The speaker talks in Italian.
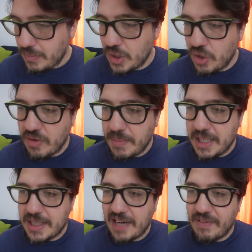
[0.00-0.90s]
dove
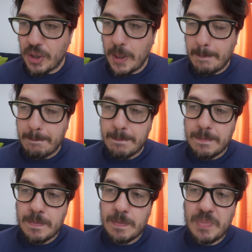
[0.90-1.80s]
militavano
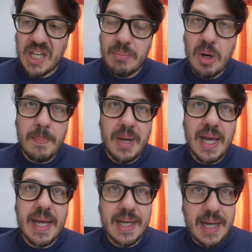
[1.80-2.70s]
Big
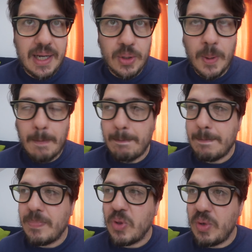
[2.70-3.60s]
Mom e Kaido.
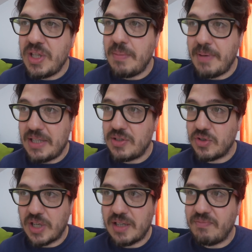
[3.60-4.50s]
Quindi
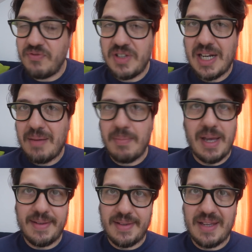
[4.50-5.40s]
penso che
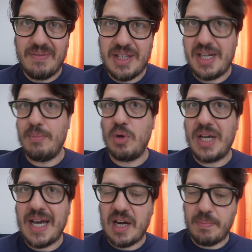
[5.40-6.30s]
finalmente vedremo
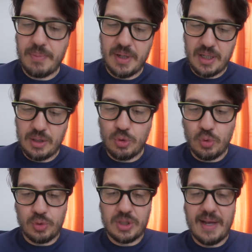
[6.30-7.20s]
Garp in
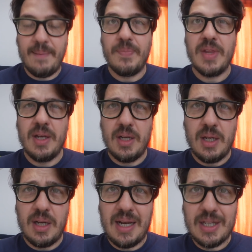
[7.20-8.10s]
tutta
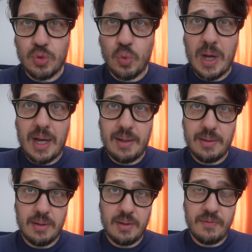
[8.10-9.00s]
la sua
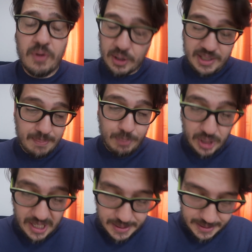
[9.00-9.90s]
forza e
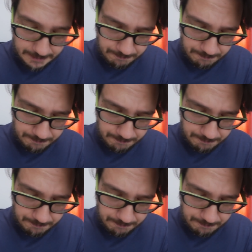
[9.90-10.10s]
potenza.